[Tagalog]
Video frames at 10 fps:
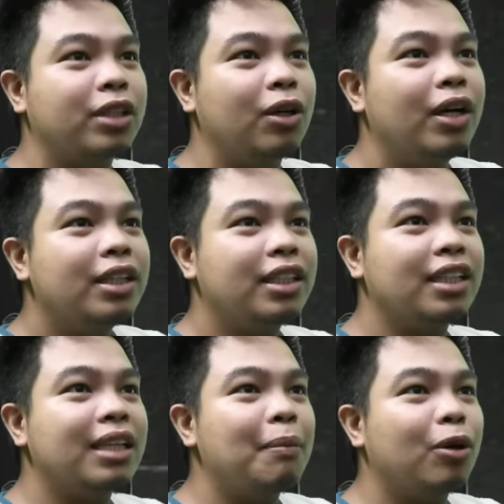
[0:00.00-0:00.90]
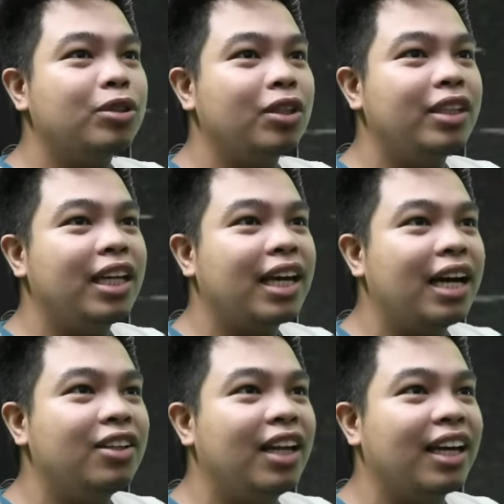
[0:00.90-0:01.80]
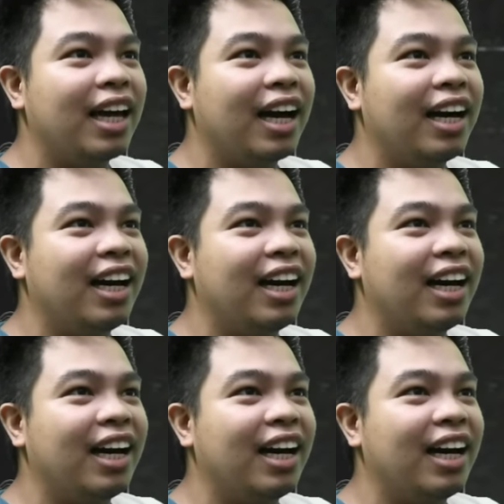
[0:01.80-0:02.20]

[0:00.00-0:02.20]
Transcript: ko sa'yo. Sinasabi ko sa'yo, delikado lang. Yak.